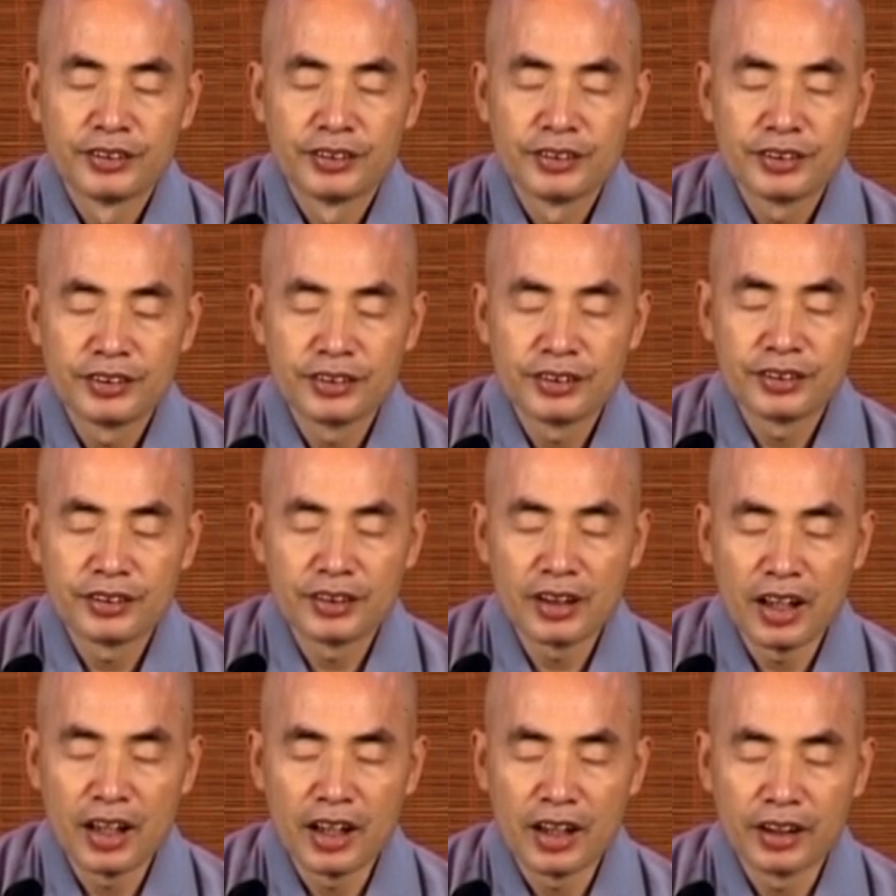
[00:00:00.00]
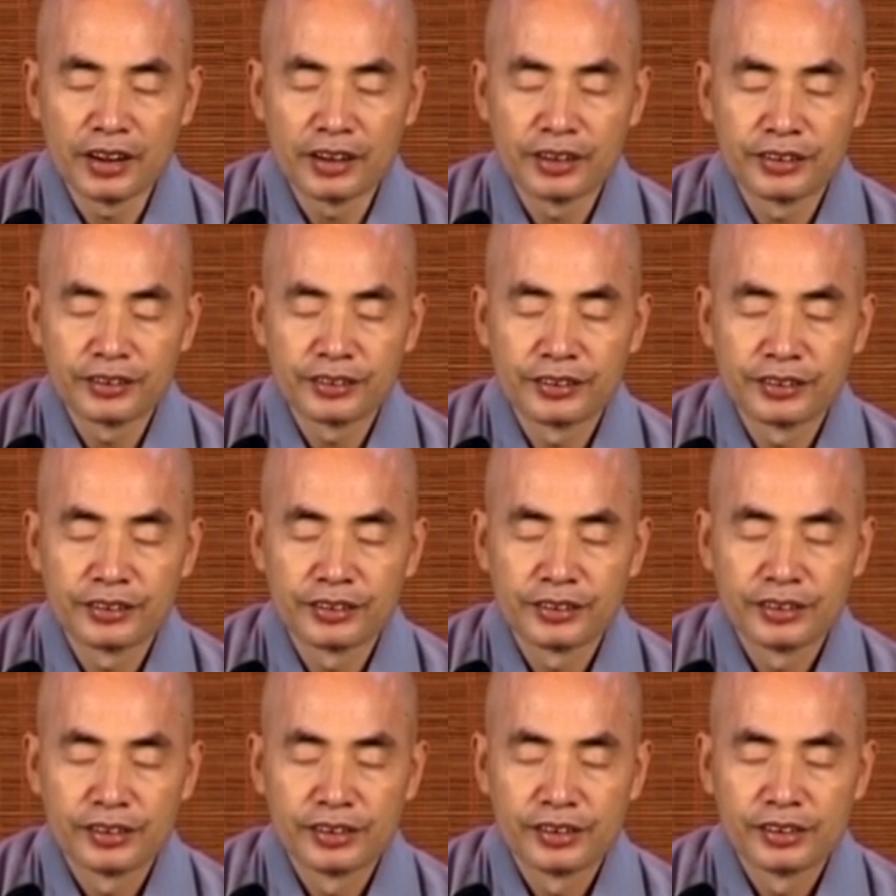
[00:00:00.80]
事实上
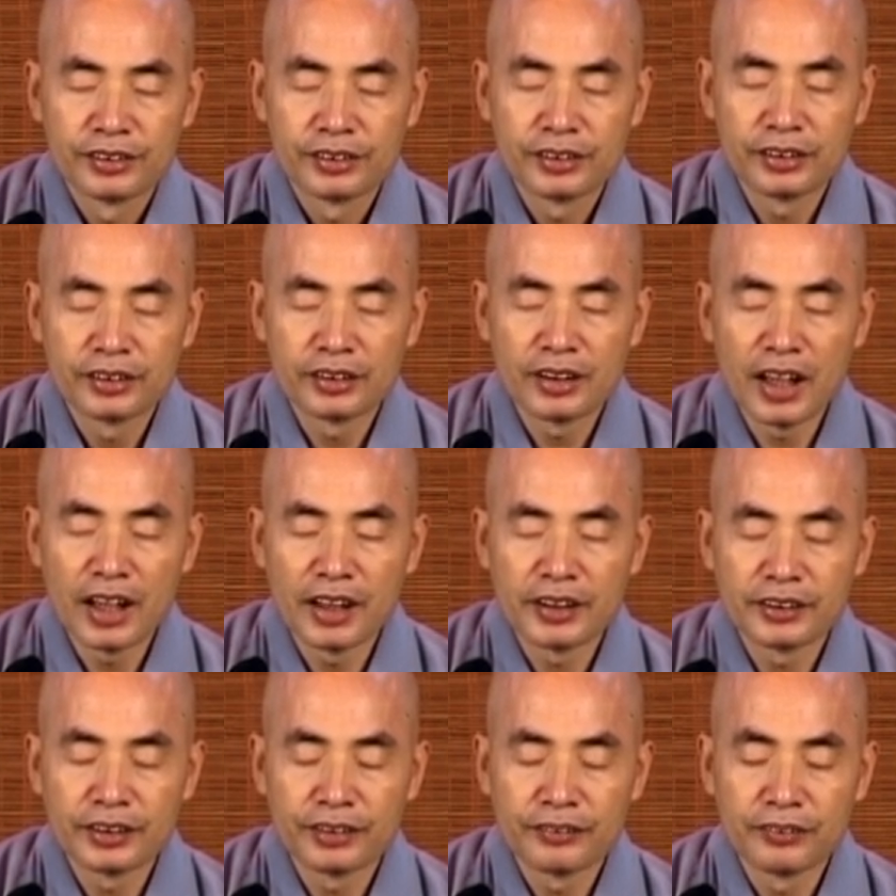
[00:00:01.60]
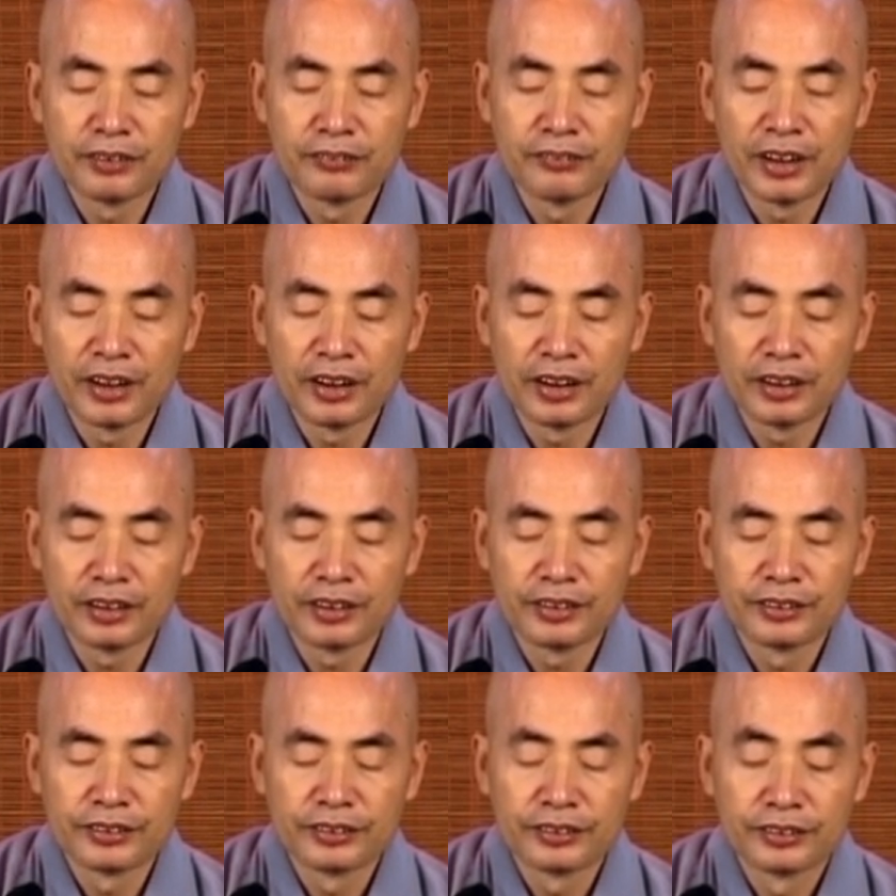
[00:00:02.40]
是带着我
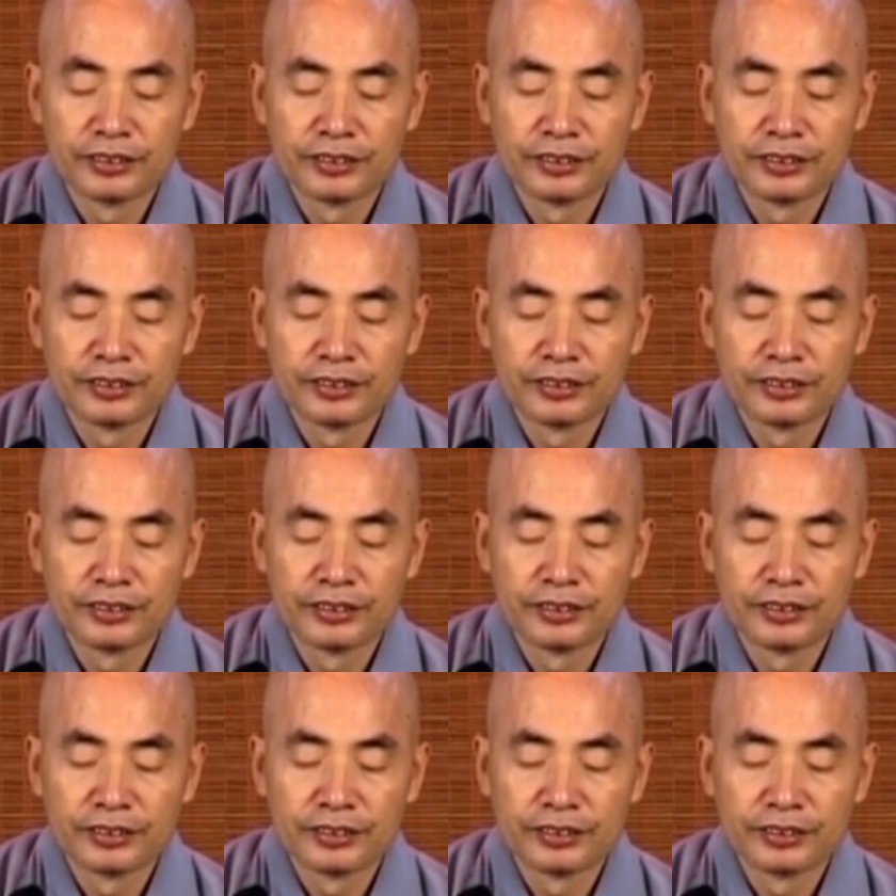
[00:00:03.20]
们